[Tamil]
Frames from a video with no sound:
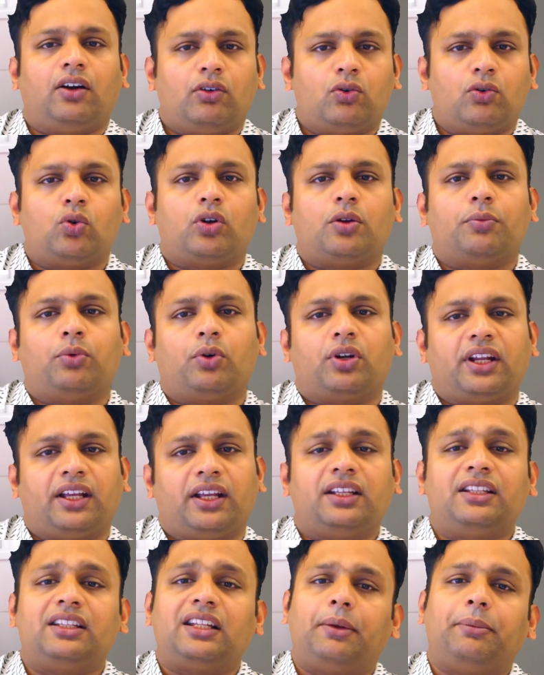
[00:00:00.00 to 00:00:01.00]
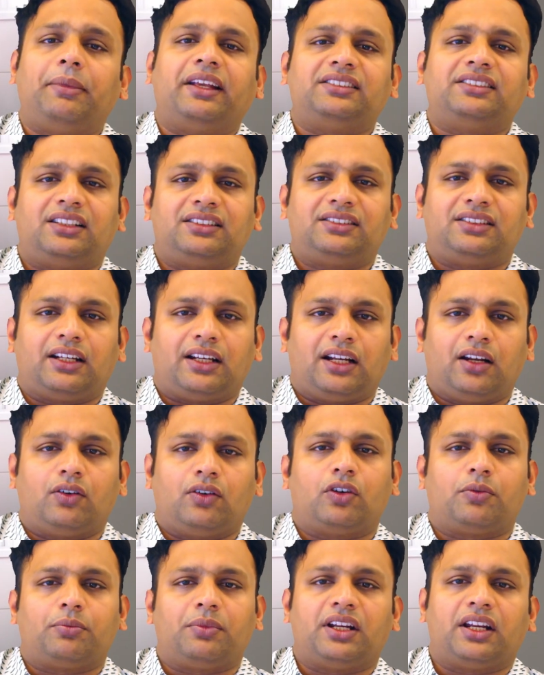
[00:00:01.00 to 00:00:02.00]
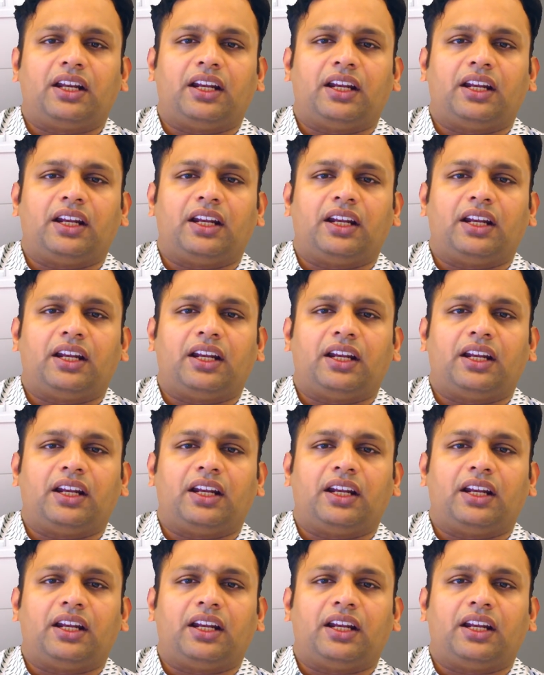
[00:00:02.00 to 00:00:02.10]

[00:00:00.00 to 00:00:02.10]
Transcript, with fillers: அவங்க கூட போகிறேன் இதெல்லாமே எக்ஸசைஸில் கணக்கு